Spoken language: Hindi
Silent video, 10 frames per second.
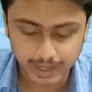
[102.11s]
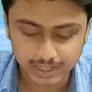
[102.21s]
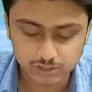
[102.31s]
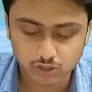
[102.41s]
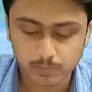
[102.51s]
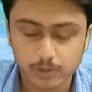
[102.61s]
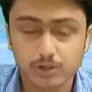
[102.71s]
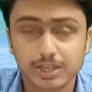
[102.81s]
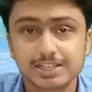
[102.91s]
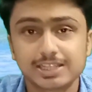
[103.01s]
पाँच सौ रुपये
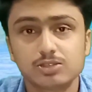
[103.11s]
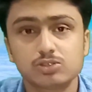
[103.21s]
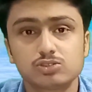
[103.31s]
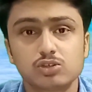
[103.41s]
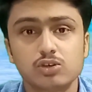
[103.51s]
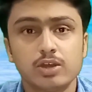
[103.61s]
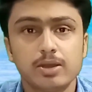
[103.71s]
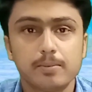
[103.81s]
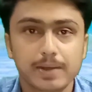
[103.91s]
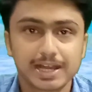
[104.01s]
और कल था दोस्तों
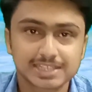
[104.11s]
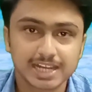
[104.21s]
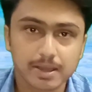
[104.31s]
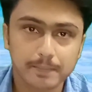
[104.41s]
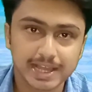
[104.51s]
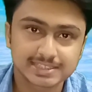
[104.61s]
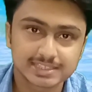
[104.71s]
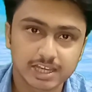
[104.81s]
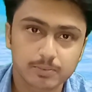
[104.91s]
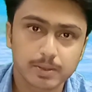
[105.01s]
पाँच लाख
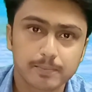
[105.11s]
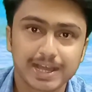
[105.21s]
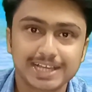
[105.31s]
बाईस हज़ार रुपये